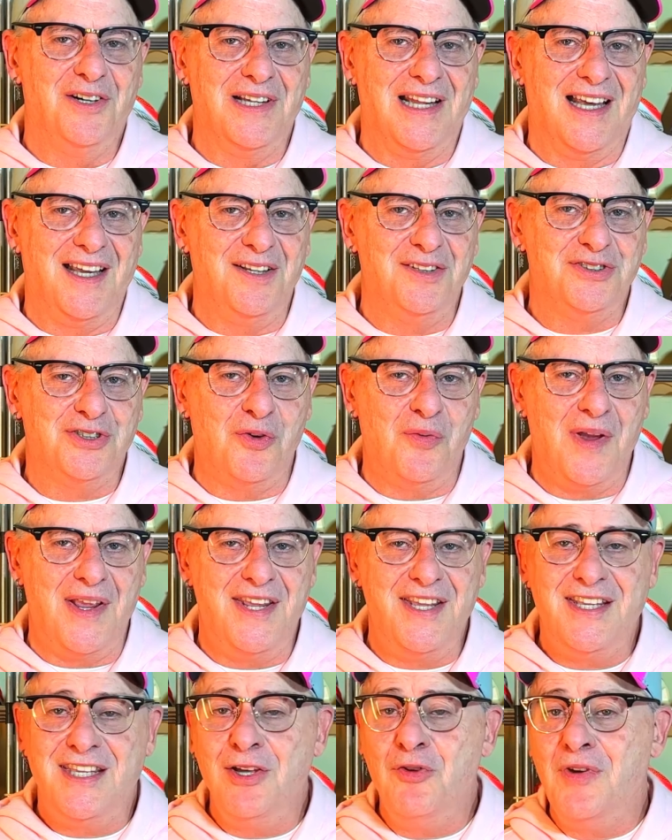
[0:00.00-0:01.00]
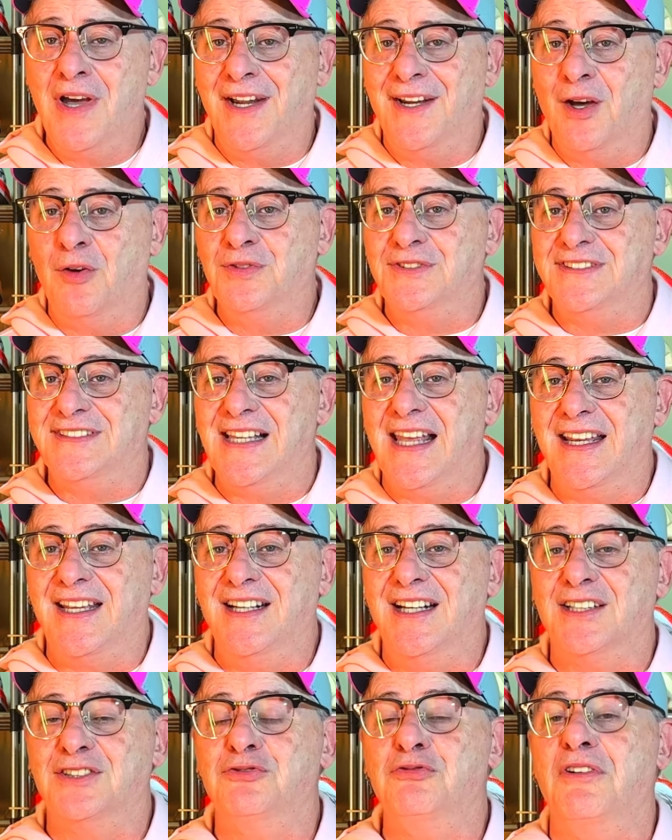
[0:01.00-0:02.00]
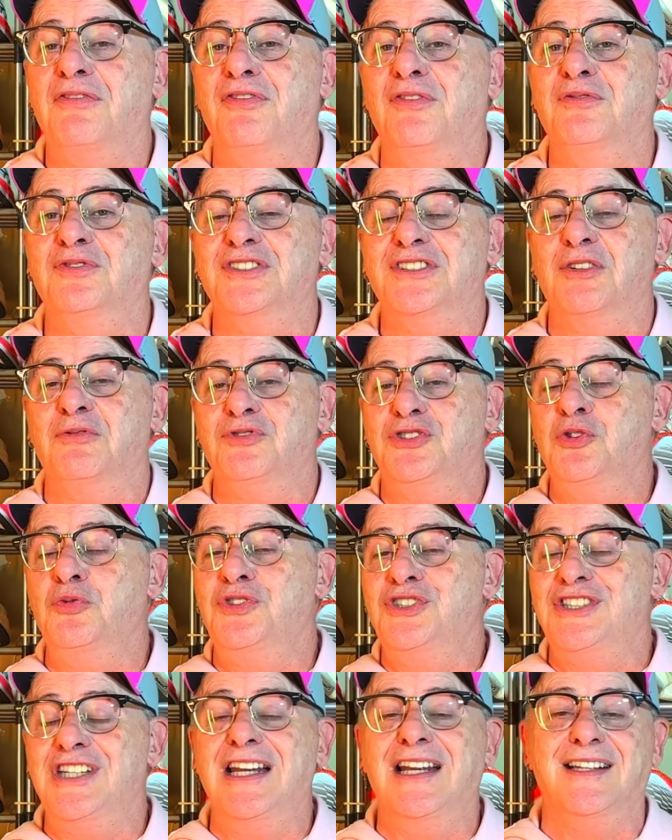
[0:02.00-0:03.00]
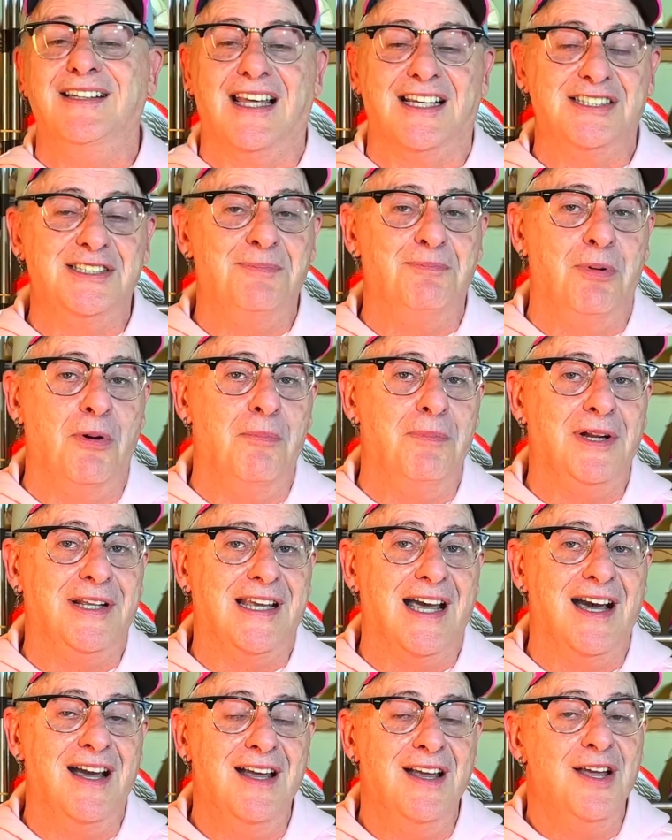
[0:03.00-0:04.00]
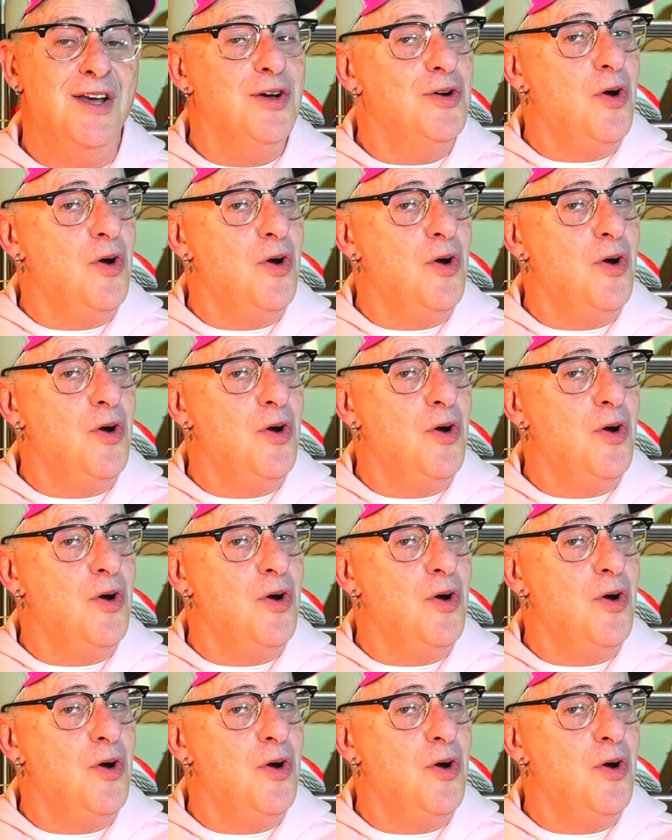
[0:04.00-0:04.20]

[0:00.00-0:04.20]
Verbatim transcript: Olá, eu sou o Henrique e o canal segue na sua função de utilidade pública